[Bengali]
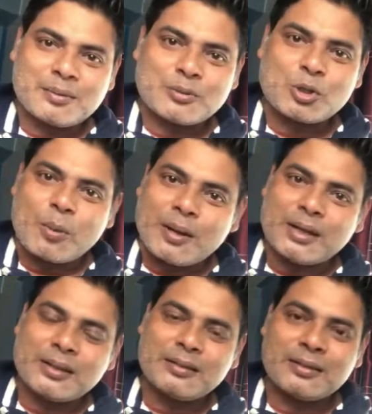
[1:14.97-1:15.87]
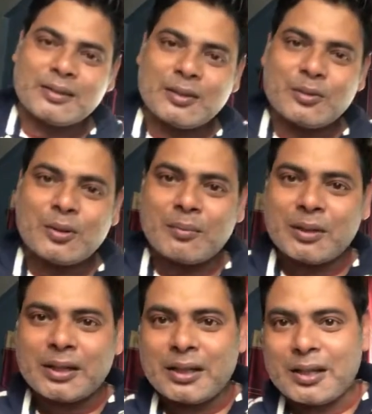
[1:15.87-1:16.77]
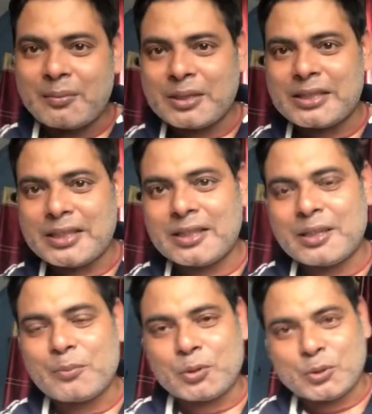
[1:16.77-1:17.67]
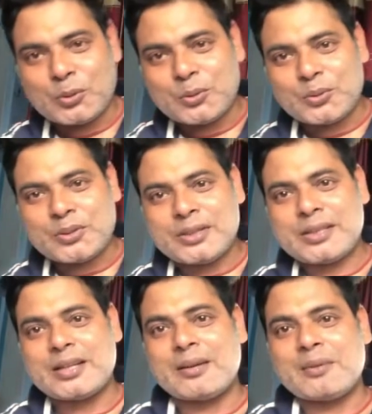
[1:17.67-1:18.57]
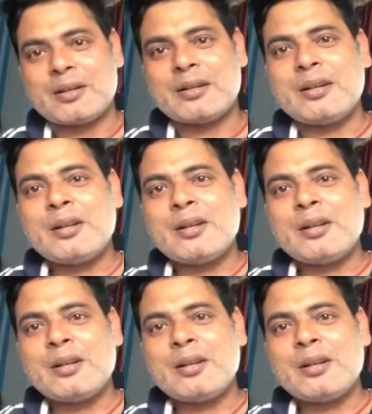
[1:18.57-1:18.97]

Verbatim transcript: সবাই ইউনো আমাকে আমার চ্যানেলকে পছন্দ করছেন আমার